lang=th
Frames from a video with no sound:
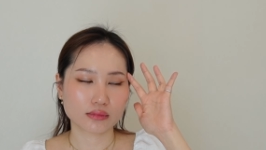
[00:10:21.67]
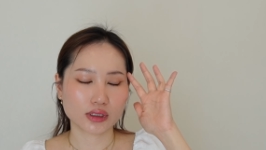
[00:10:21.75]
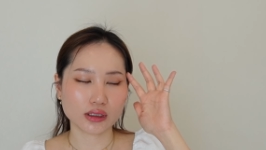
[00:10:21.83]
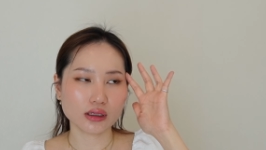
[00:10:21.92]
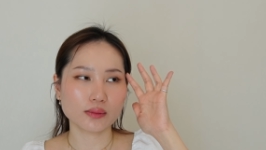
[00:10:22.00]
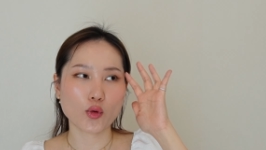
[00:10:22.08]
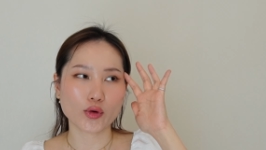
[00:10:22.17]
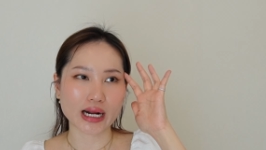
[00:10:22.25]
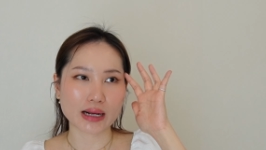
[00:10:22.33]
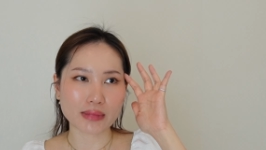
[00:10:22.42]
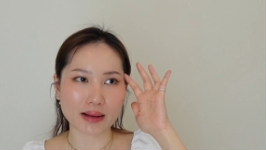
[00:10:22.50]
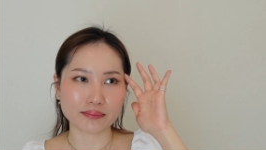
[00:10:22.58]
เออปวดข
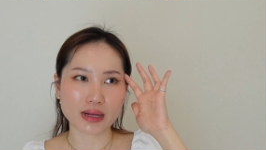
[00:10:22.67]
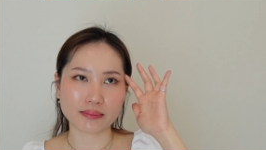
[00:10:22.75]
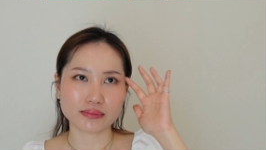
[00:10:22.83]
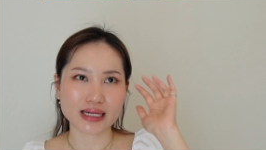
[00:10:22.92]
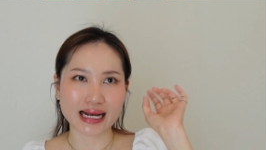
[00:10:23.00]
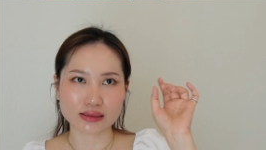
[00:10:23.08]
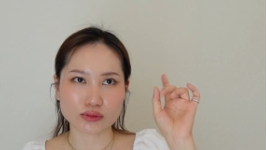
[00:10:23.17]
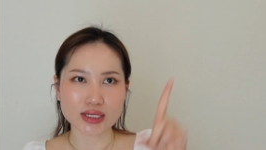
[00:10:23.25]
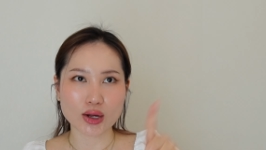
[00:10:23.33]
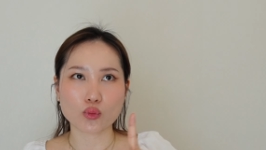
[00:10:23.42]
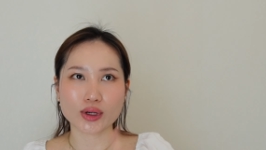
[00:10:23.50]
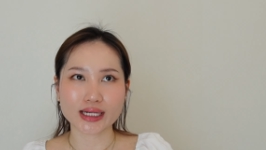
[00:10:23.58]
มับแบบหลัง
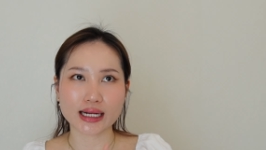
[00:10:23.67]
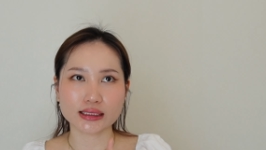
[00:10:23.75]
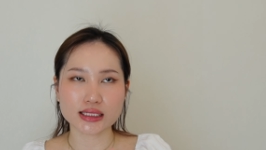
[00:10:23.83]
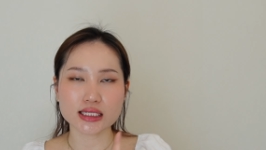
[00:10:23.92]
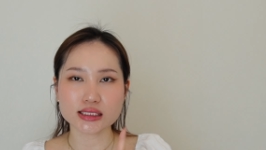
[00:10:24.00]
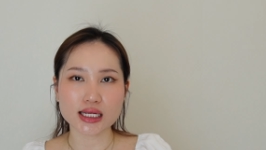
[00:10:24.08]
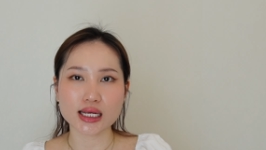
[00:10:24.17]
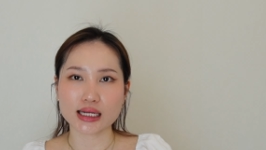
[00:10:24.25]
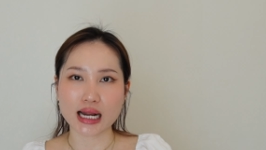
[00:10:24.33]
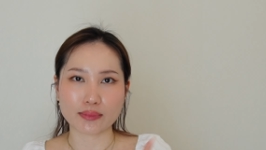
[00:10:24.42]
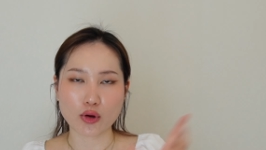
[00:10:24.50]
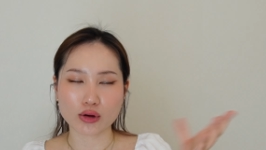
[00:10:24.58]
จากวันนั้นที่ฉีด
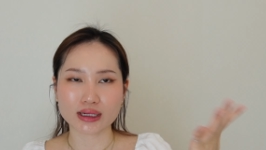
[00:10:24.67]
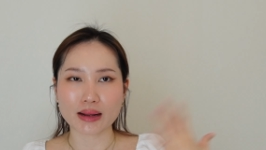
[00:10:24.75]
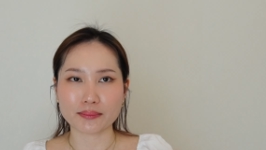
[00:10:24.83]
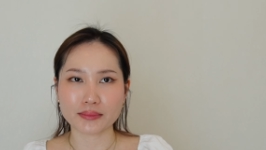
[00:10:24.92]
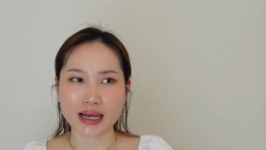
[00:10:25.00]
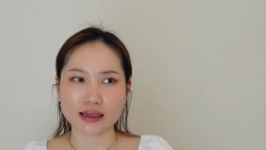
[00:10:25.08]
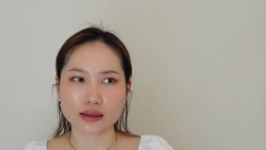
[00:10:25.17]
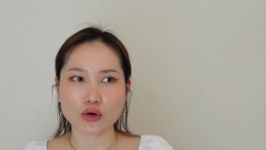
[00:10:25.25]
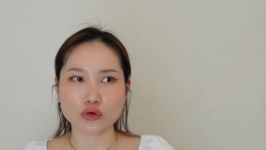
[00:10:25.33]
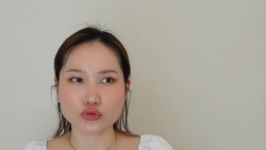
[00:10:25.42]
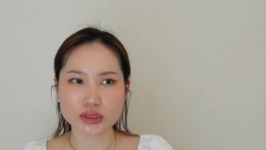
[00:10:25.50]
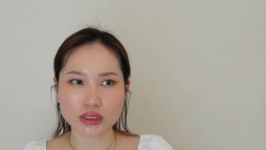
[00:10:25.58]
อะพอกลับมาก็
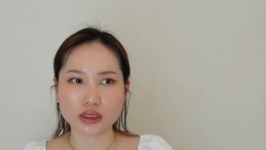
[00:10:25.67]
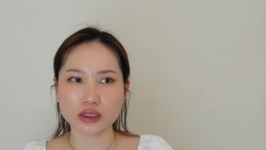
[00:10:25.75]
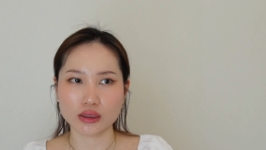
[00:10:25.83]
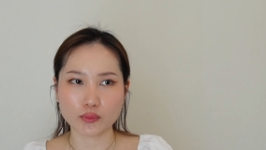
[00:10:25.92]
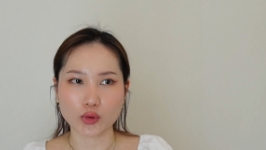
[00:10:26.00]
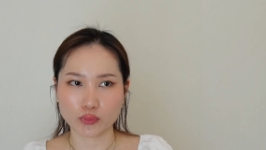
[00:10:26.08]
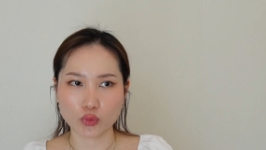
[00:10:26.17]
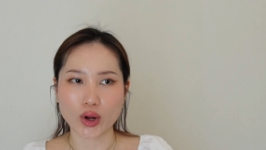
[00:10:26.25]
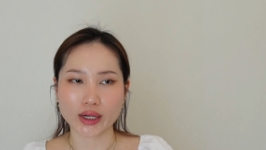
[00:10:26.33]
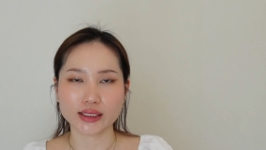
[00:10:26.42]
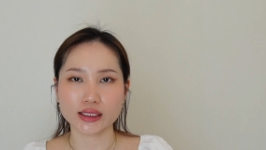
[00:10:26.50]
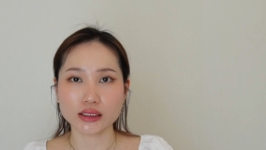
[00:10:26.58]
รู้สึกเออปวดปว
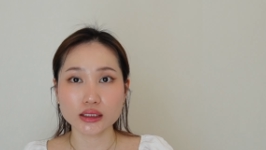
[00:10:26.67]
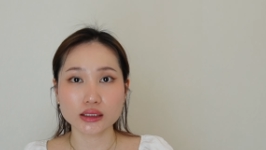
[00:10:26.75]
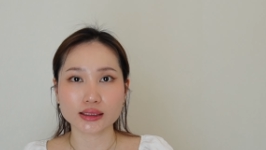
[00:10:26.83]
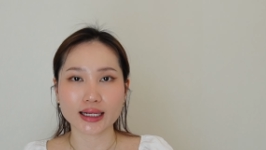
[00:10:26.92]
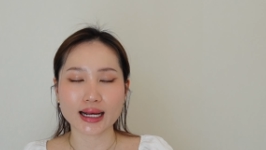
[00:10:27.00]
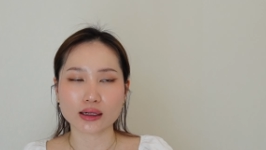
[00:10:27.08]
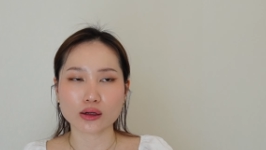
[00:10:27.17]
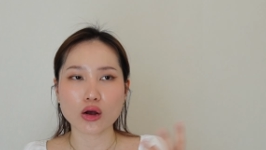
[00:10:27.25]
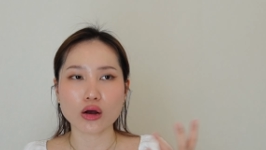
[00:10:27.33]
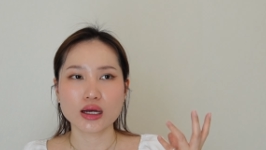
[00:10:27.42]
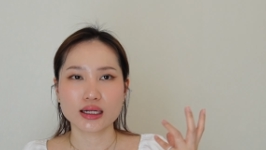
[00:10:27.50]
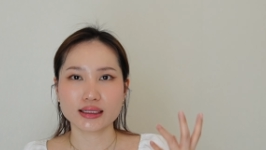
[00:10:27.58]
ดนิดนึงนะคะก็
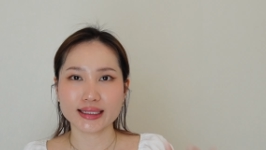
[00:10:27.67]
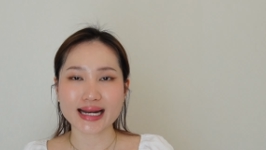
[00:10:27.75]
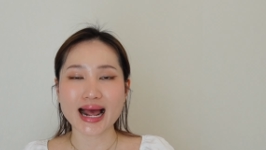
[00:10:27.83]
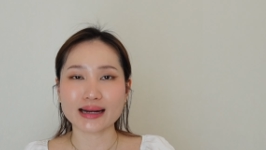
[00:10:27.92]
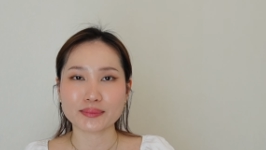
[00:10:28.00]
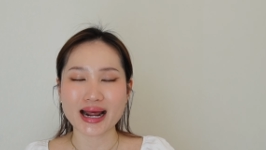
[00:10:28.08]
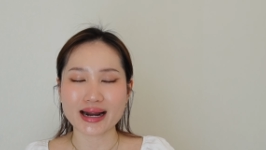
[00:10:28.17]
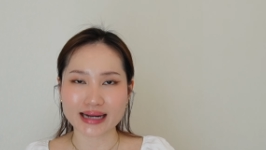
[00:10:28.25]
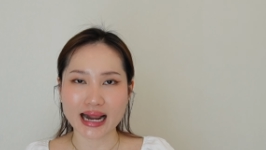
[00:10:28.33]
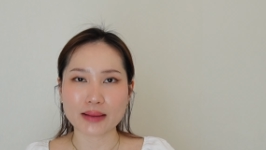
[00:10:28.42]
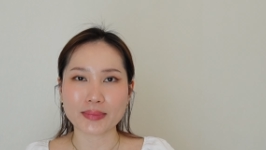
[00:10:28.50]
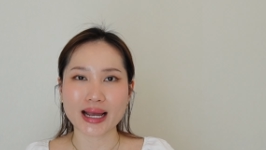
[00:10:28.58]
เลยทานพา
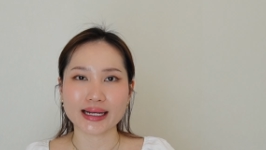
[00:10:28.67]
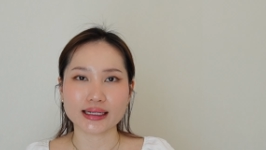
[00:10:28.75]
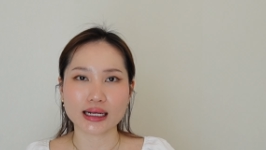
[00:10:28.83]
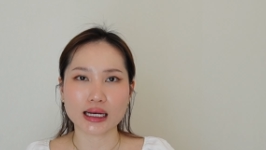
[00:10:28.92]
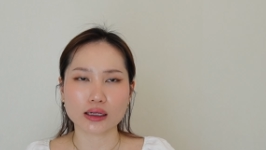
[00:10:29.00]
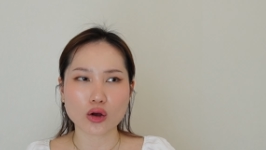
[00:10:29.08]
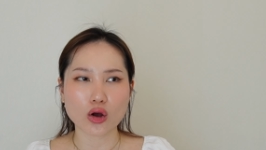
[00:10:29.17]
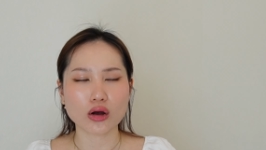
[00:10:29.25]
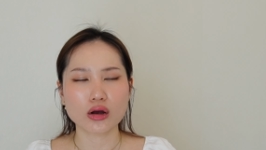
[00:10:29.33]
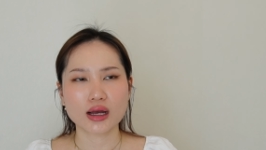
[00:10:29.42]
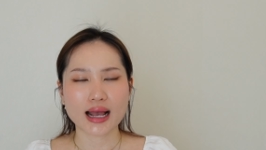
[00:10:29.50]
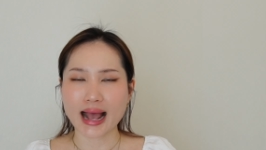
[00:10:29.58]
ราไปนะคะก็
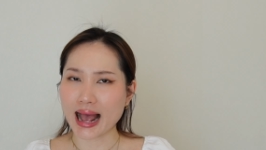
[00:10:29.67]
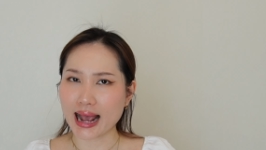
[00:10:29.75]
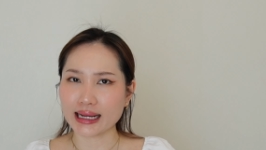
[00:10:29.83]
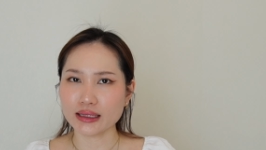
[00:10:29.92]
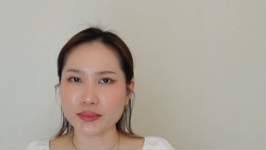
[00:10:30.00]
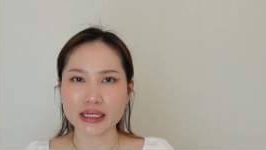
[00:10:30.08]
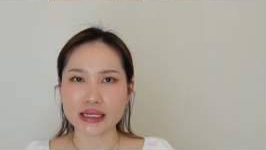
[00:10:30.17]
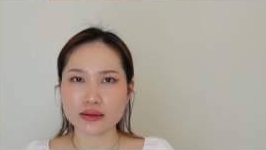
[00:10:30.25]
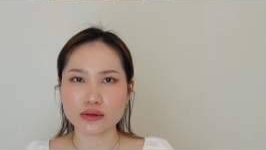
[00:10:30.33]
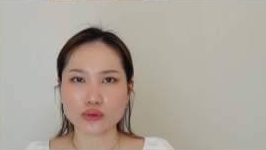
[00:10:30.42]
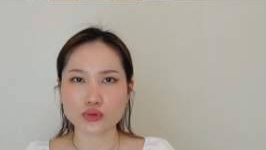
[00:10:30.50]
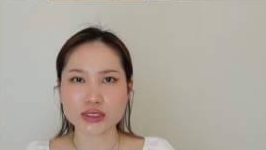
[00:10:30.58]
หายไม่ได้
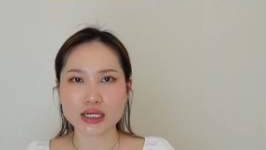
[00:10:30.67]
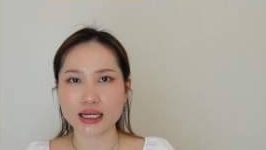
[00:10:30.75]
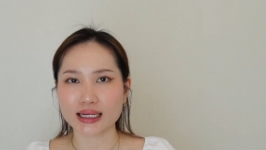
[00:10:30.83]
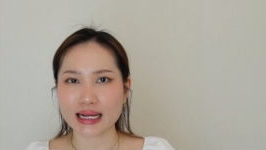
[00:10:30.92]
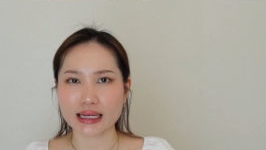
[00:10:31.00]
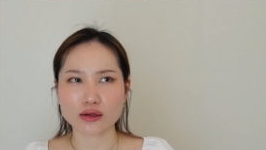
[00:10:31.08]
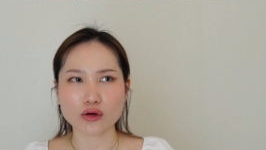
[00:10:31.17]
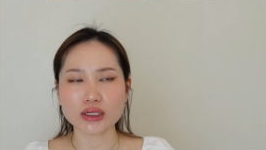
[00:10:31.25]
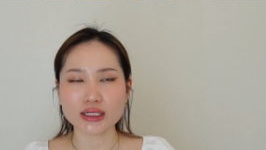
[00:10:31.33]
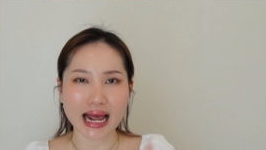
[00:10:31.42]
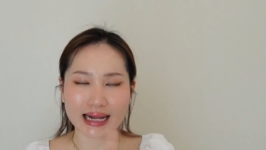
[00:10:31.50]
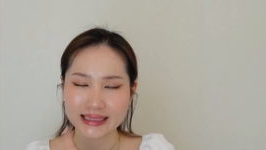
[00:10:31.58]
รู้สึกอะไรก็คื
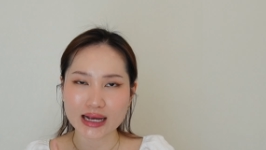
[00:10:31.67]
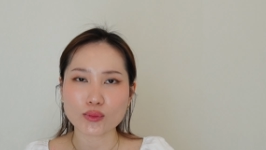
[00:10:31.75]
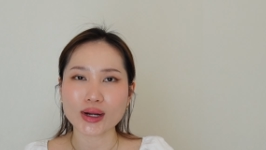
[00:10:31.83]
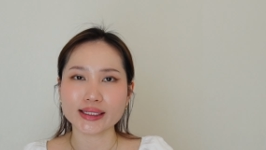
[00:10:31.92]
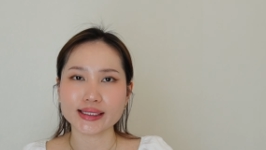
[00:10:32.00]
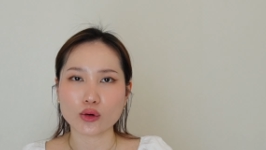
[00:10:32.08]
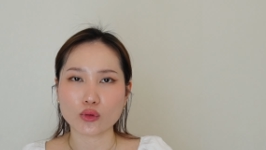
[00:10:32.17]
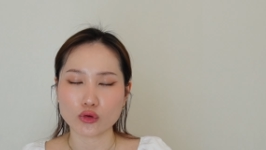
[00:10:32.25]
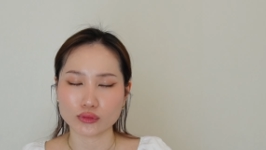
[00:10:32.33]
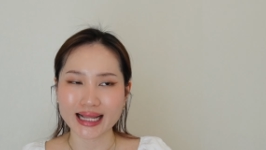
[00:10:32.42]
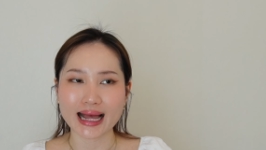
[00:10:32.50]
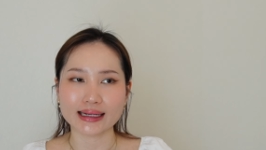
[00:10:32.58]
อทานแค่วันเดียวขอ
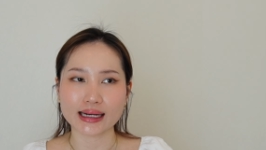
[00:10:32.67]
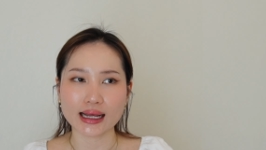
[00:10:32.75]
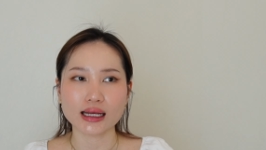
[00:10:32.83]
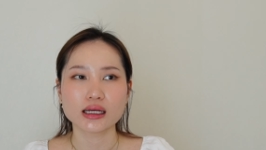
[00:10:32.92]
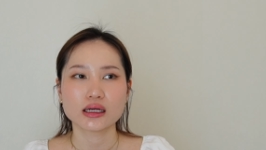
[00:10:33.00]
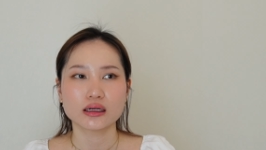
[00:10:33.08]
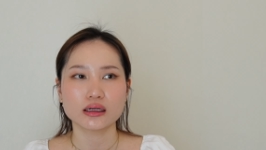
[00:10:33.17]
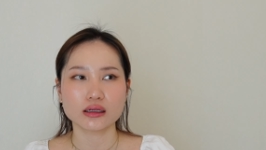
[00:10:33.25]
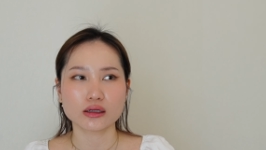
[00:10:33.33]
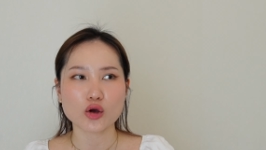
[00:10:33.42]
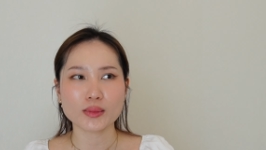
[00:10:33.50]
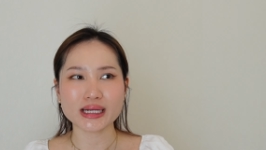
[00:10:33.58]
งตานะเออ
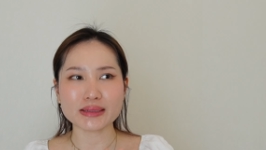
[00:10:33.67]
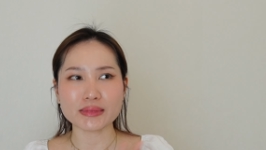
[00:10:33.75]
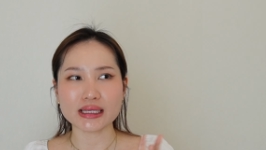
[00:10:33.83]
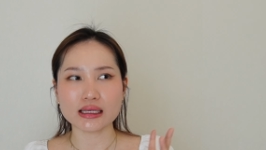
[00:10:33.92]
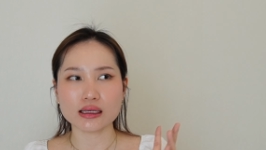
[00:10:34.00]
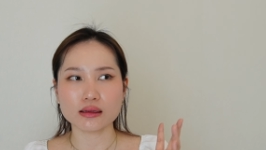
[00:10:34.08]
ก็ไม่ได้มี